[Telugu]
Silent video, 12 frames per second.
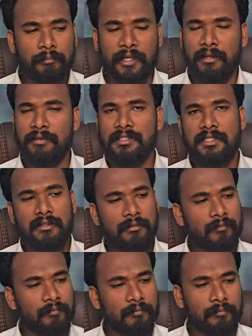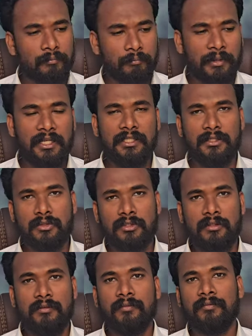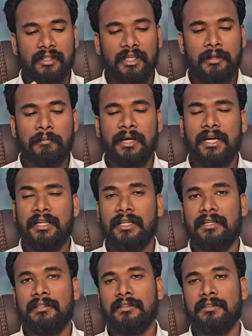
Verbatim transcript: ప్రేమించాడు పెళ్లి చేస్తున్నాడు ఈ భార్య